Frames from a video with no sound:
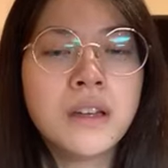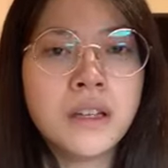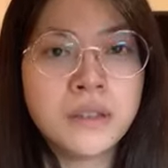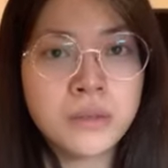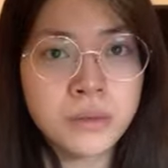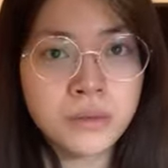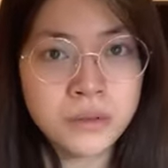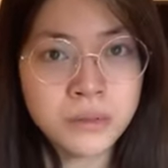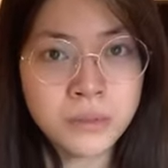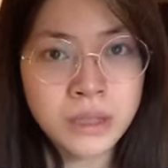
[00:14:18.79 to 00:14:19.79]
エイトの
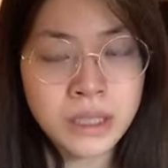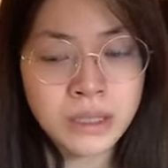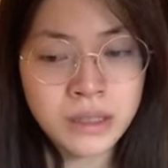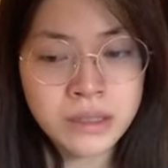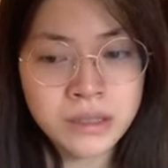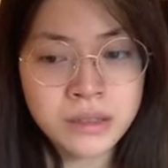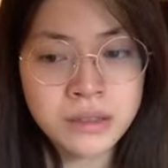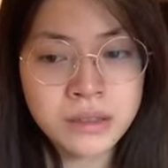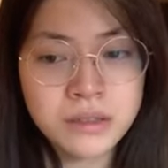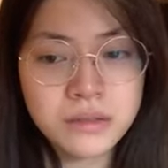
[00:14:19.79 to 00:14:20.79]
曲もできない
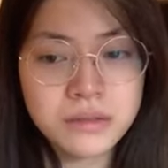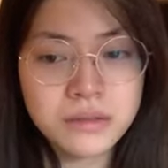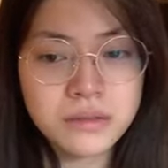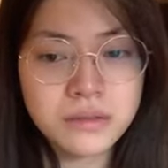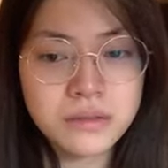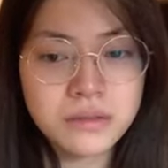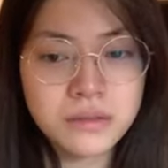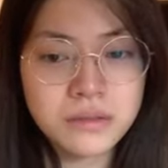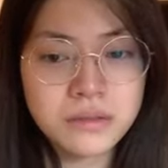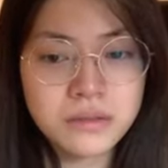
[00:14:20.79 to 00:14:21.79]

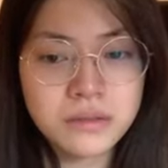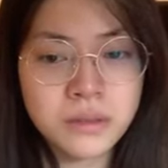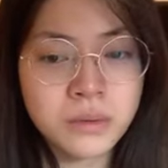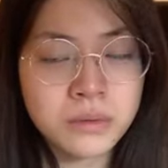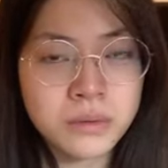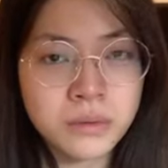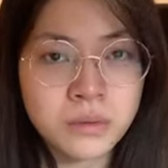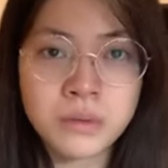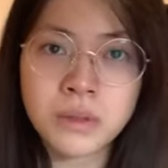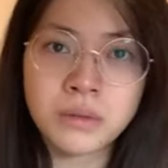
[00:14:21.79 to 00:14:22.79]
しってこ
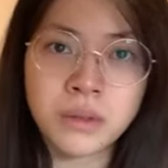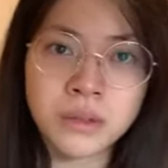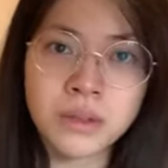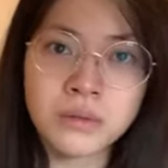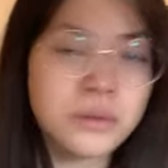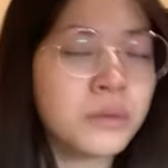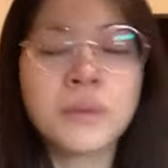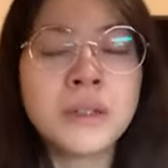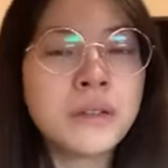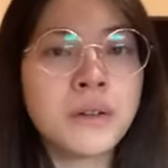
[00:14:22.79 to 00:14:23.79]
となのかなそこ
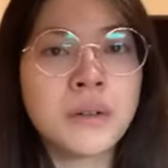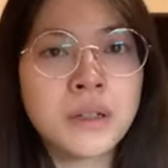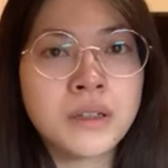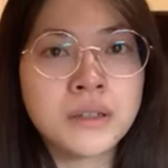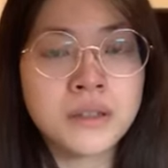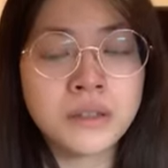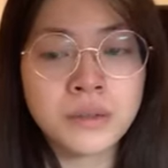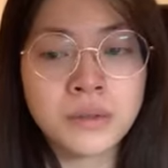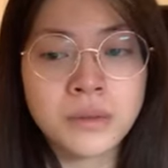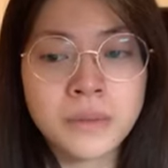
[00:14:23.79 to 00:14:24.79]
までは分かんないんだ
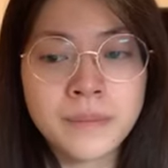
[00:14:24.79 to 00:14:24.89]
けど